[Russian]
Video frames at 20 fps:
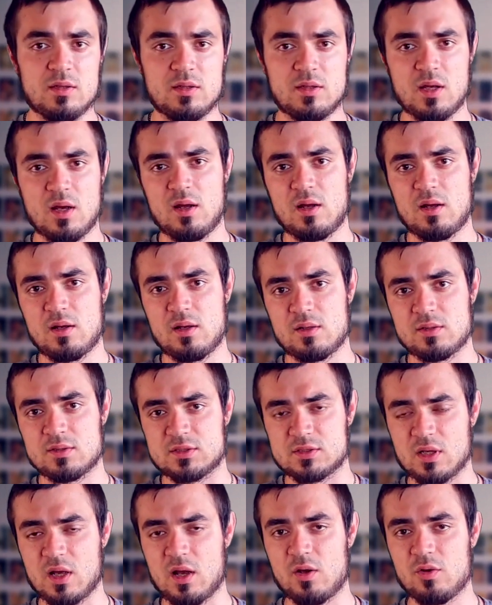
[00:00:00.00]
я
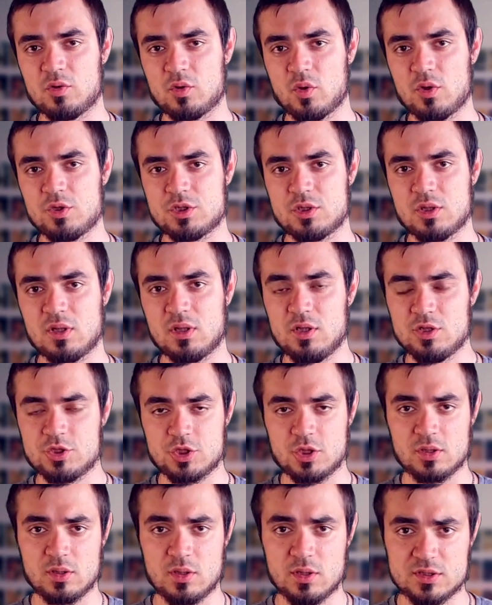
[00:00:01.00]
знаю точно
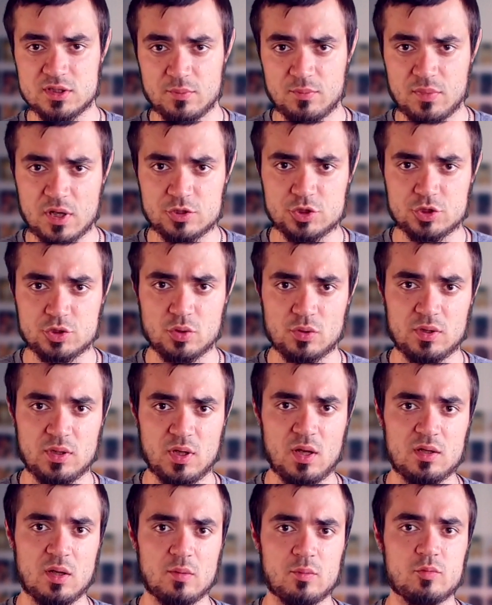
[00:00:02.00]
лично для себя, что
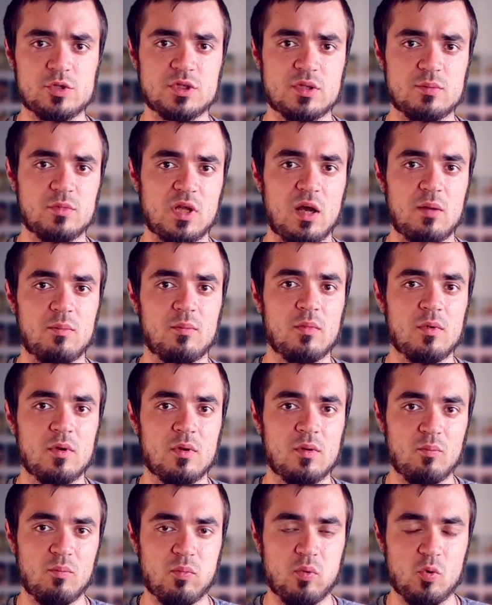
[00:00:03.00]
я, допустим, там
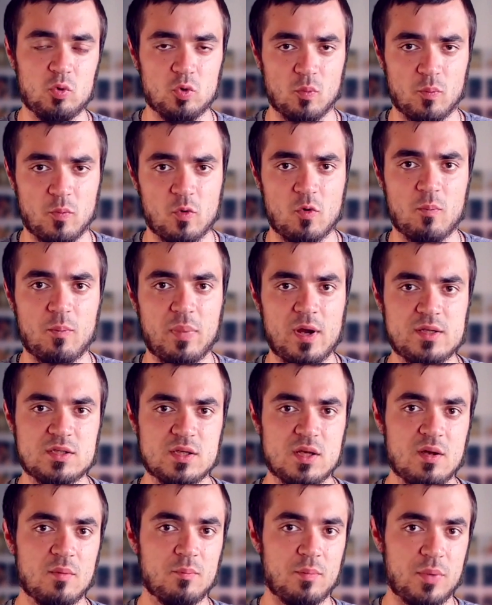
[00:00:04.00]
буду покупать.